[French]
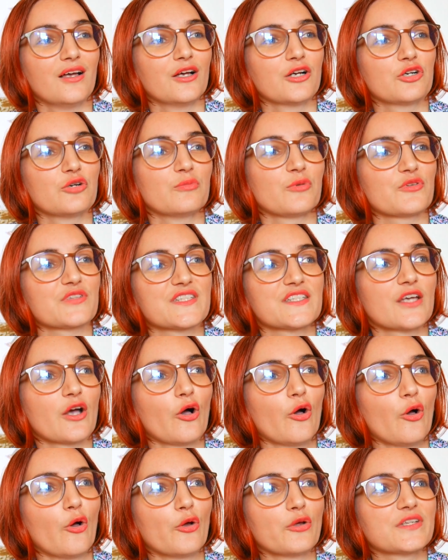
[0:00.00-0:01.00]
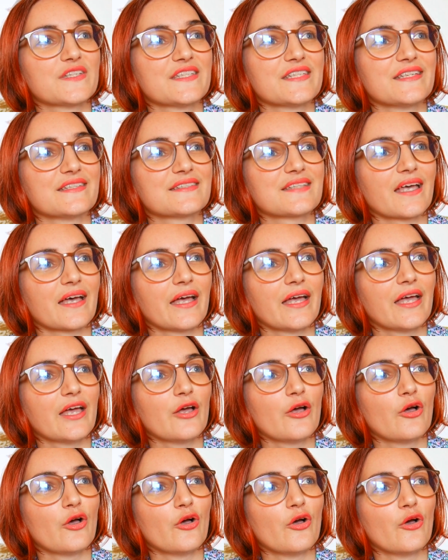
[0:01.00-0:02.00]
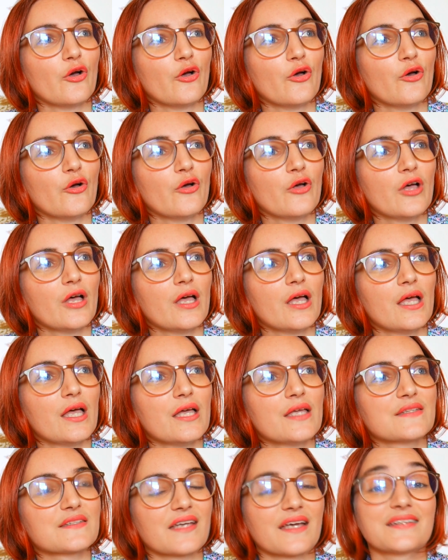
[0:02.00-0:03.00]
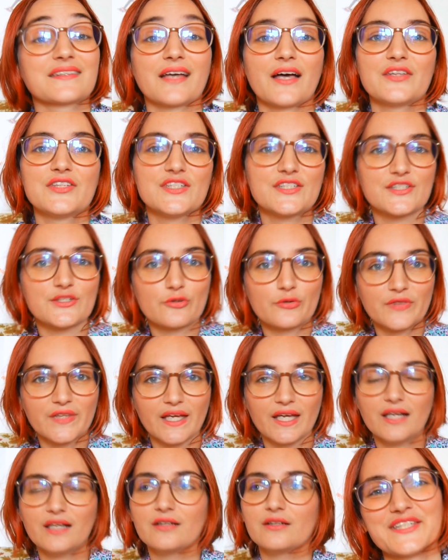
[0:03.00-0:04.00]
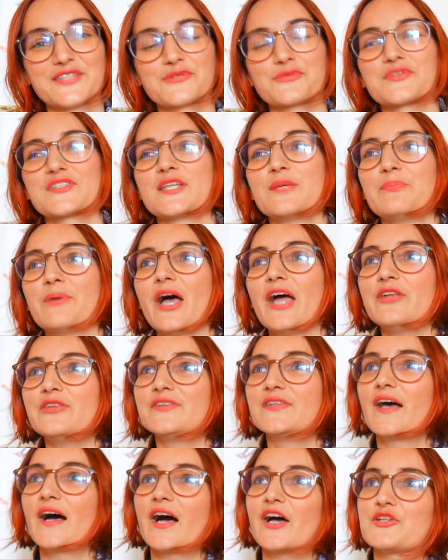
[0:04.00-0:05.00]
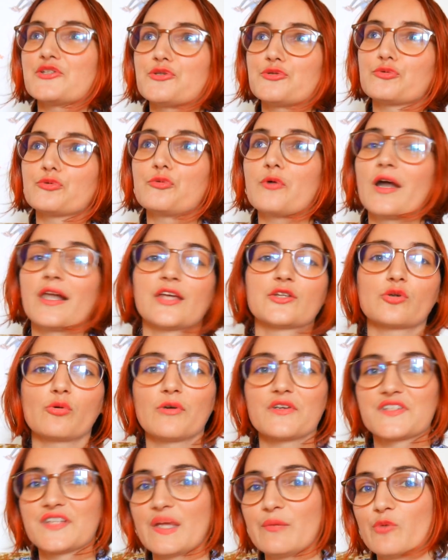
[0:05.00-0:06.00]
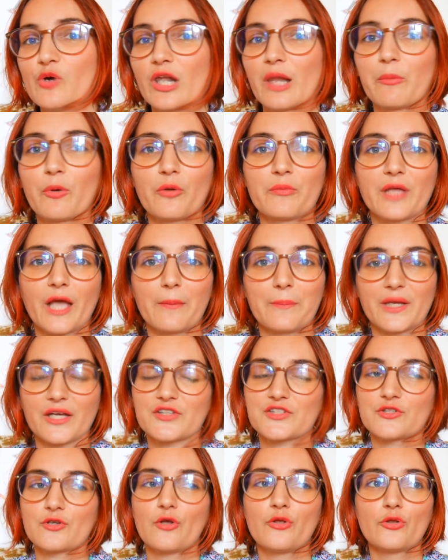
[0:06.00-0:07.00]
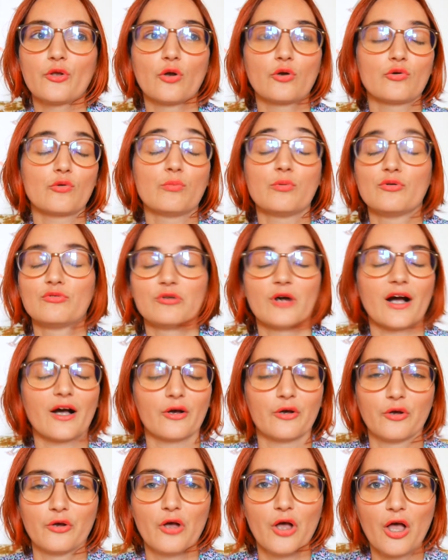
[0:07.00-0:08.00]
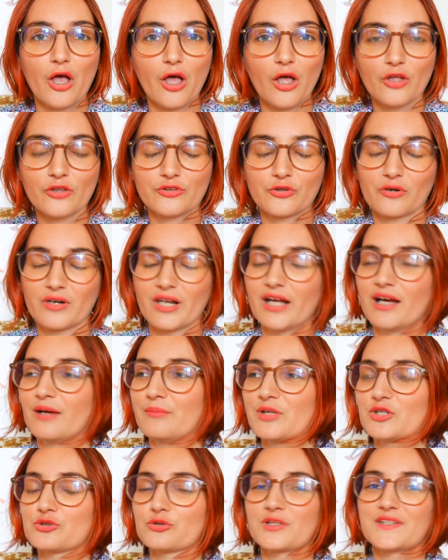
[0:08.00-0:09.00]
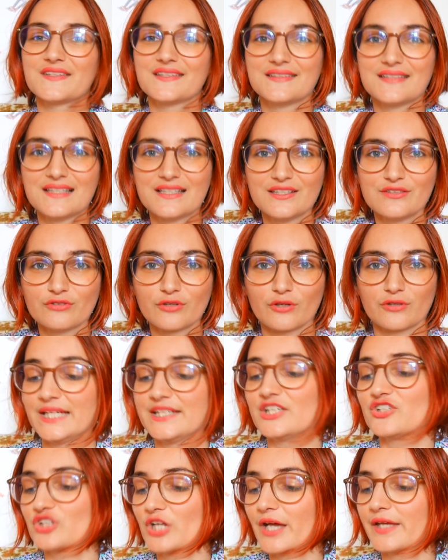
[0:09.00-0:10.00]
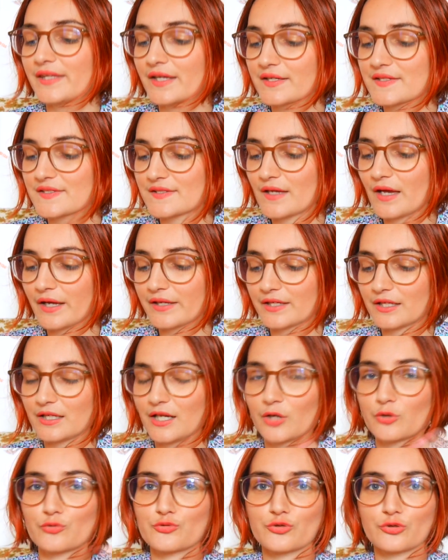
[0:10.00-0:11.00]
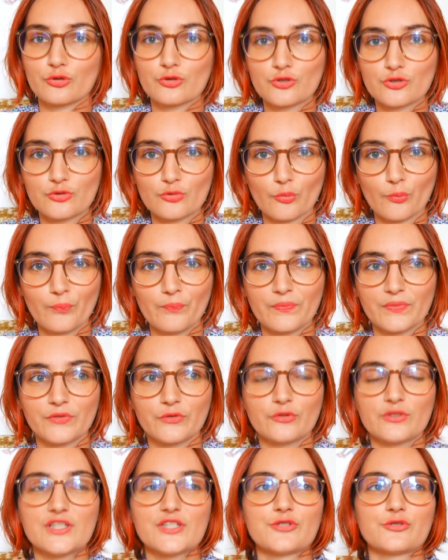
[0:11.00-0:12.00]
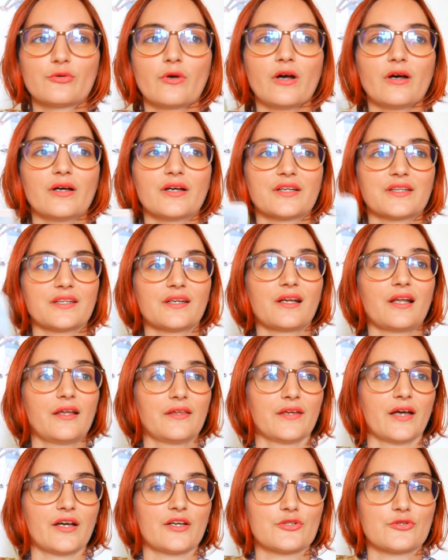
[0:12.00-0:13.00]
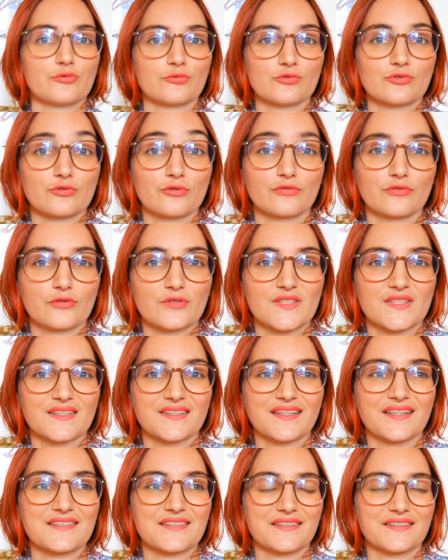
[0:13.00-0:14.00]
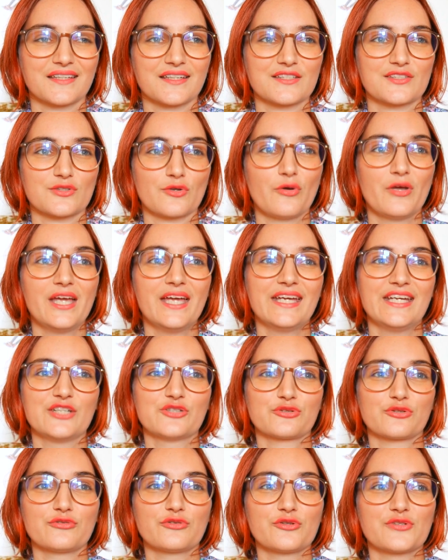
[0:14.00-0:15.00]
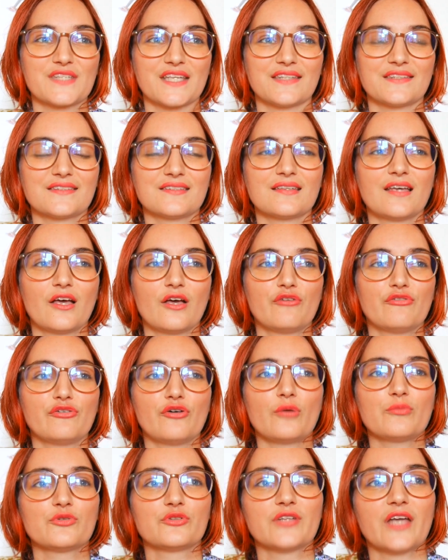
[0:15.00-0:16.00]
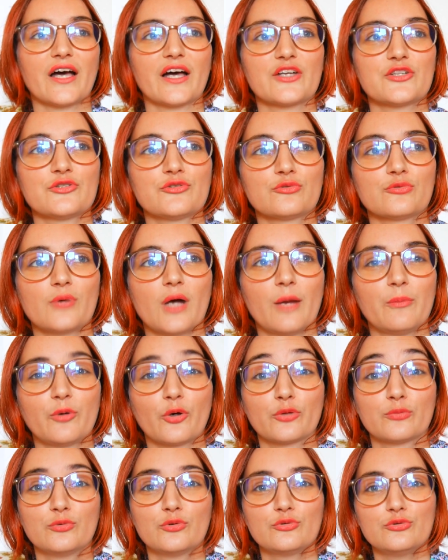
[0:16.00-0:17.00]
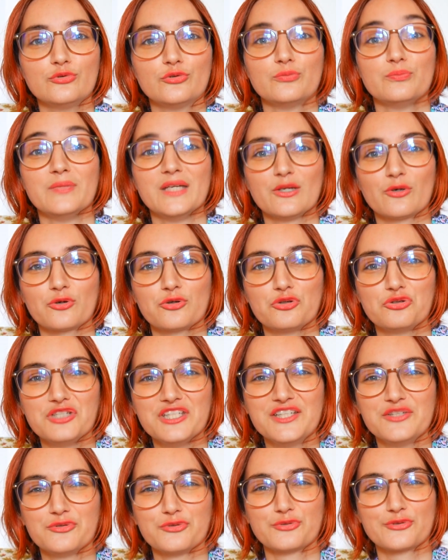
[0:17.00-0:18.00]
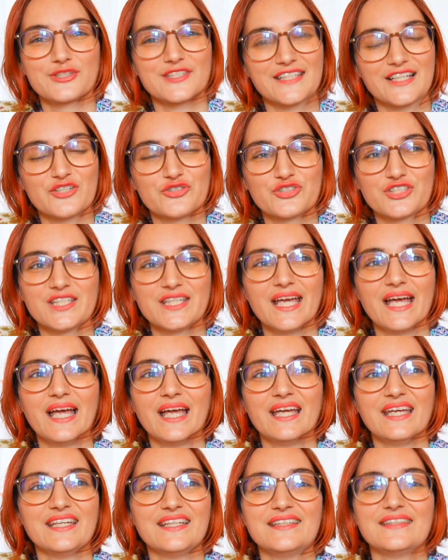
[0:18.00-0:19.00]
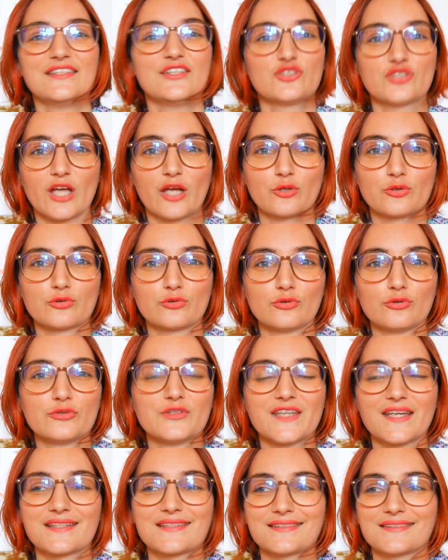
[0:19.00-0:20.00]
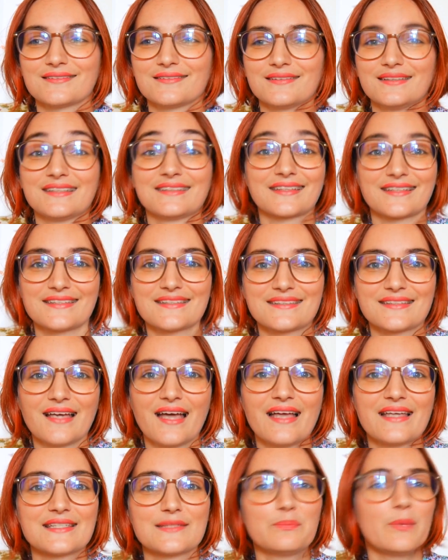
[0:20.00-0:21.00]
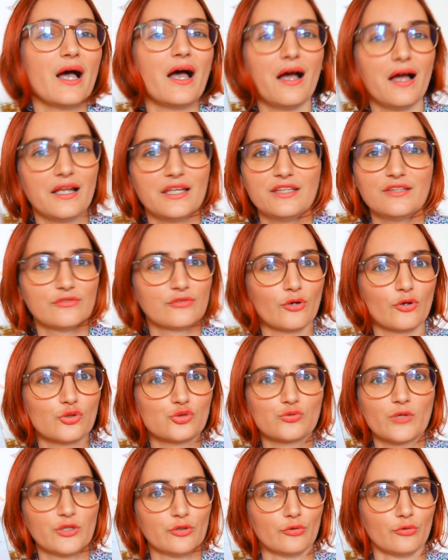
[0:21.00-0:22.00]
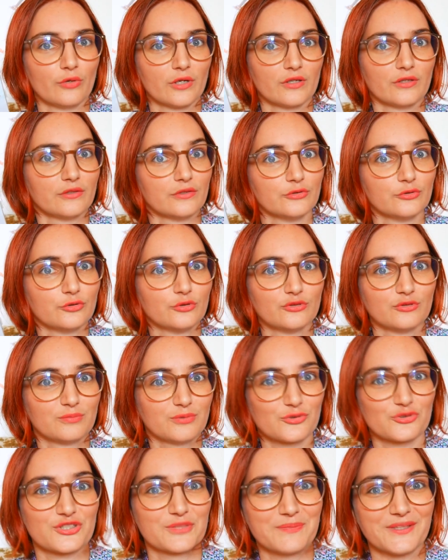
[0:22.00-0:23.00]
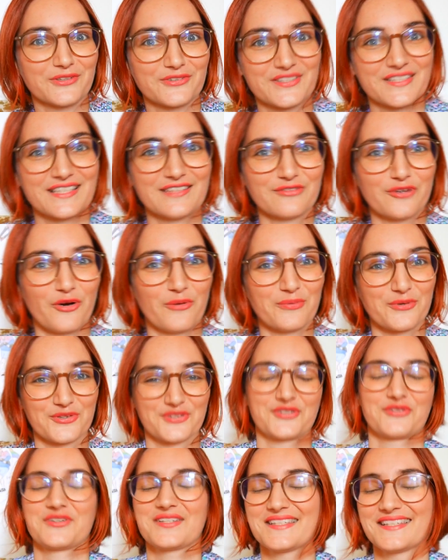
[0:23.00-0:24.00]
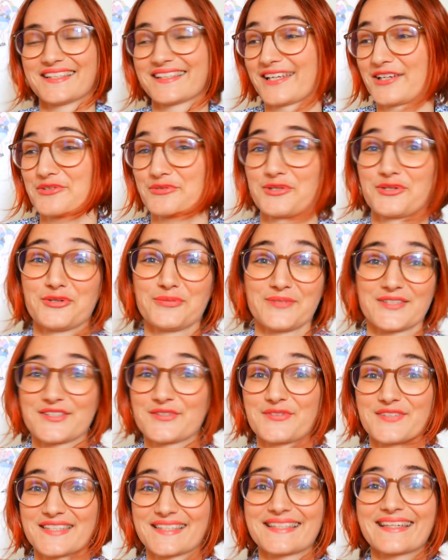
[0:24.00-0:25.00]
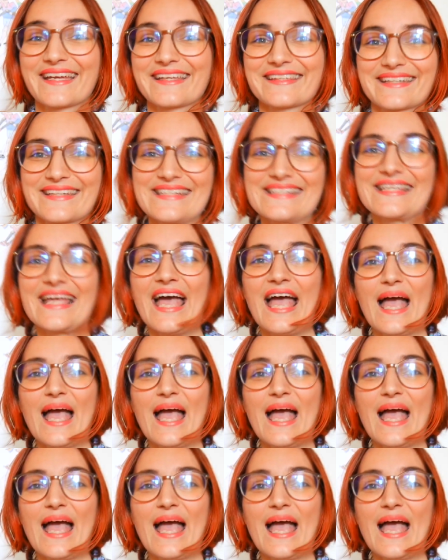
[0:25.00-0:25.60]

comment dire, euh, qui est très très traditionnelle. Disons que c'est pas une narration à la troisième ou à la première personne qu'on peut voir dans la majorité des livres. Et déjà, rien que ça, rien que la construction de l'histoire, rien que la narration, je trouve que c'est très intéressant. Et je trouve que cette forme de narration apporte beaucoup de mélancolie et de nostalgie. Et déjà que le texte est triste, c'est pas un livre joyeux. Hein. Ne plongez pas dans ce livre en pensant que c'est très joyeux parce que c'est très triste.